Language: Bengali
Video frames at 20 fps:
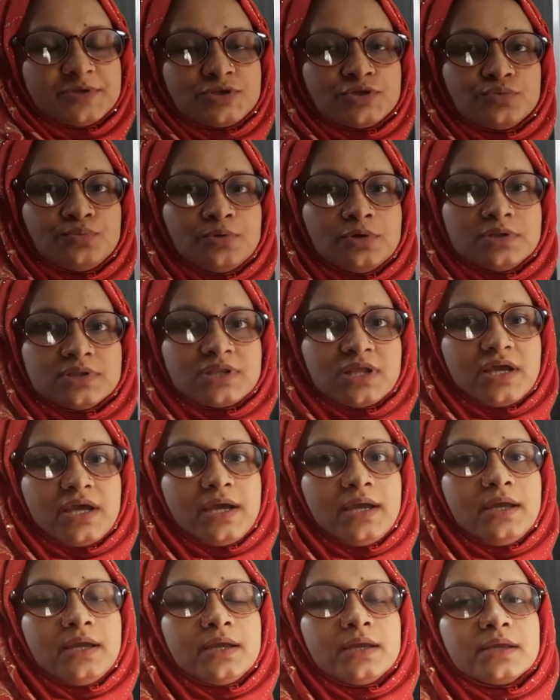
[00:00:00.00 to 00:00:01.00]
পিছু বলতে
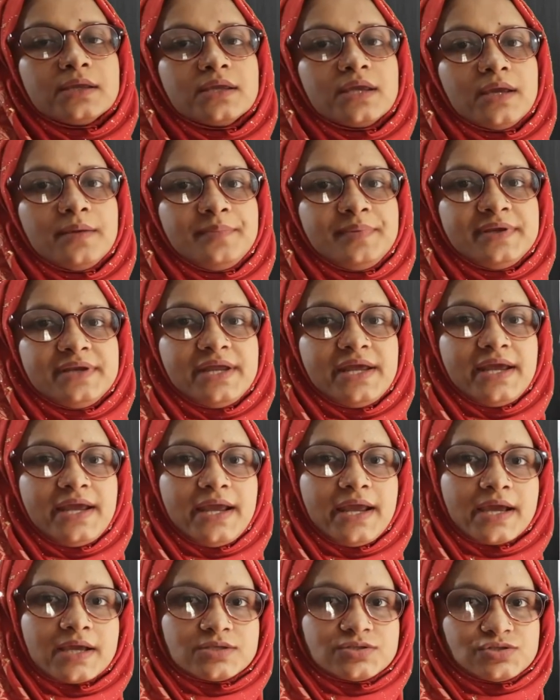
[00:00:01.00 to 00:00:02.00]
কেবিনে
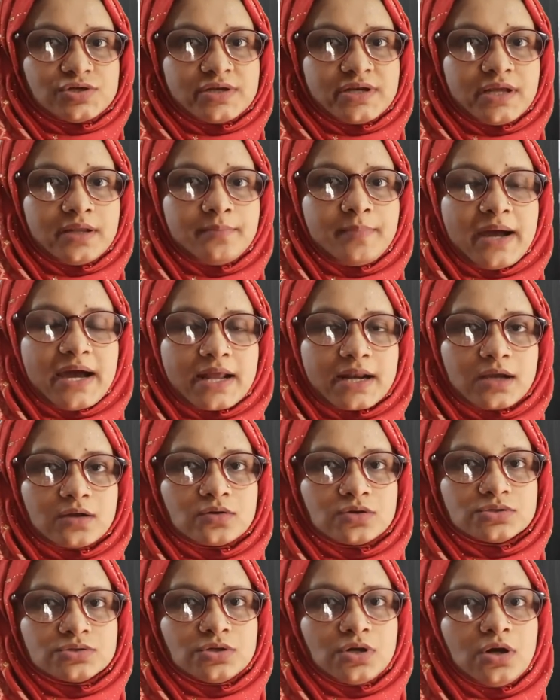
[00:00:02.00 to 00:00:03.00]
একজনের ভাড়া
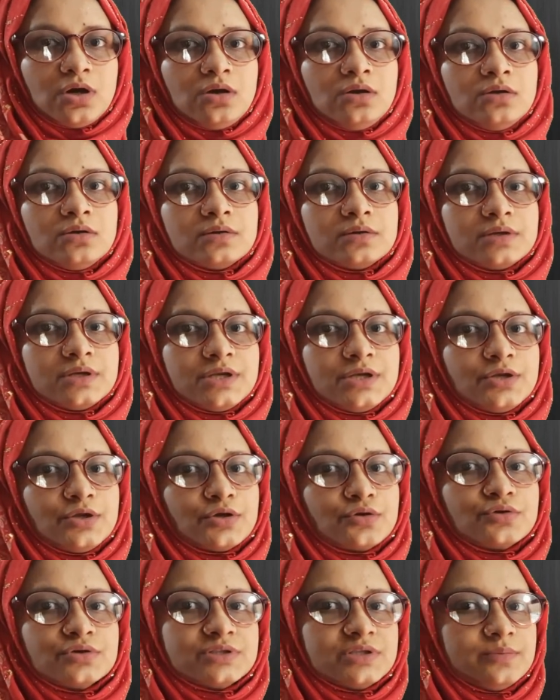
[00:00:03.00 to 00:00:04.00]
কত
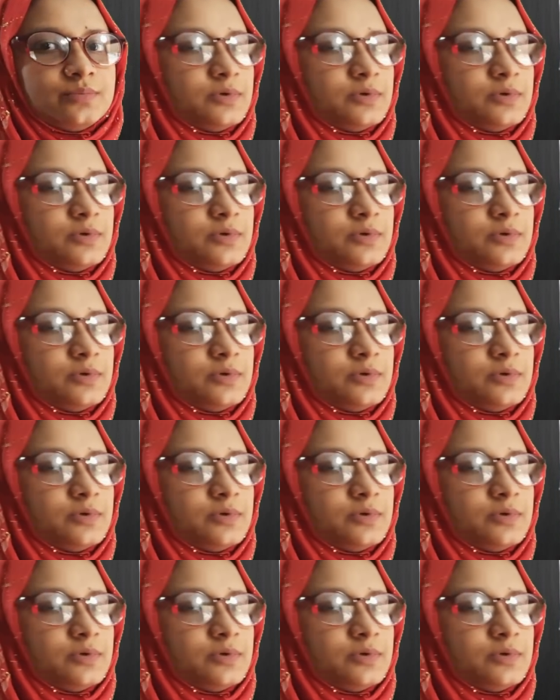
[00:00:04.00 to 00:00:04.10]
নির্ণয় করতে